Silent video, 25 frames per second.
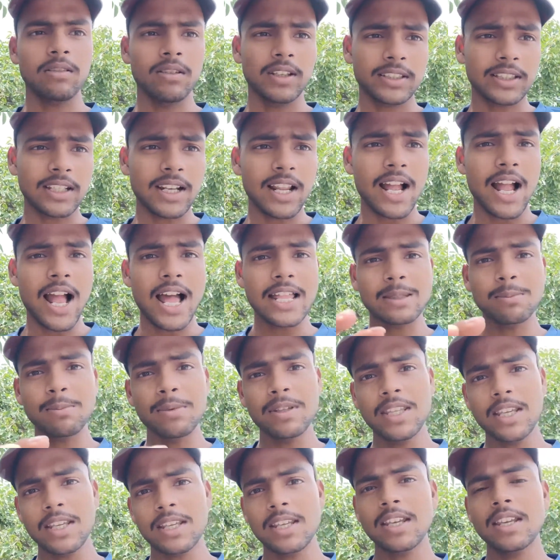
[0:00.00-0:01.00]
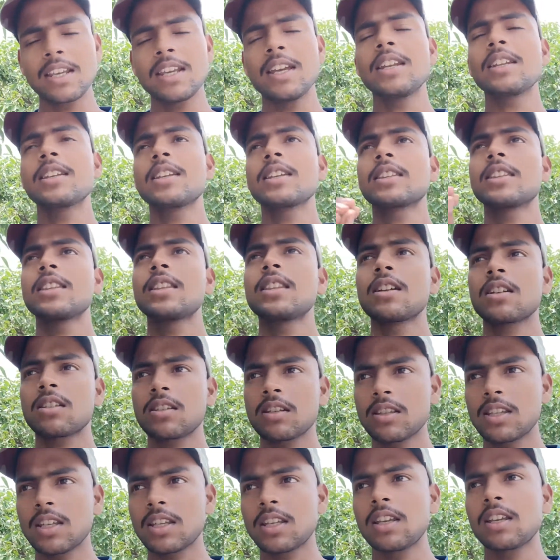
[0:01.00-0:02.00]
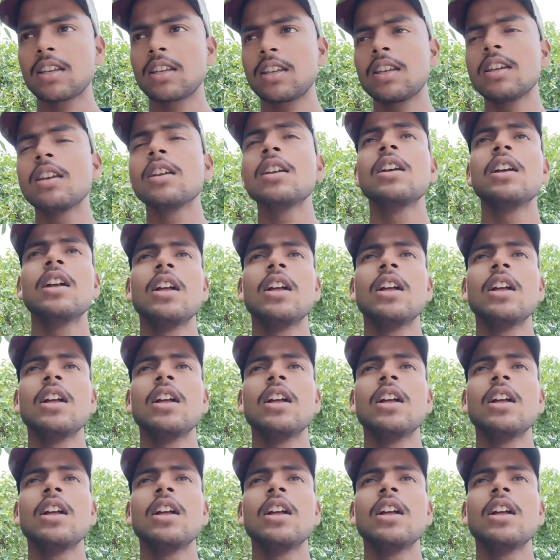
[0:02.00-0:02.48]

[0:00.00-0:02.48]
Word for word: इतना आदमी देखेंगे यानी कि इतने दर्शक देखेंगे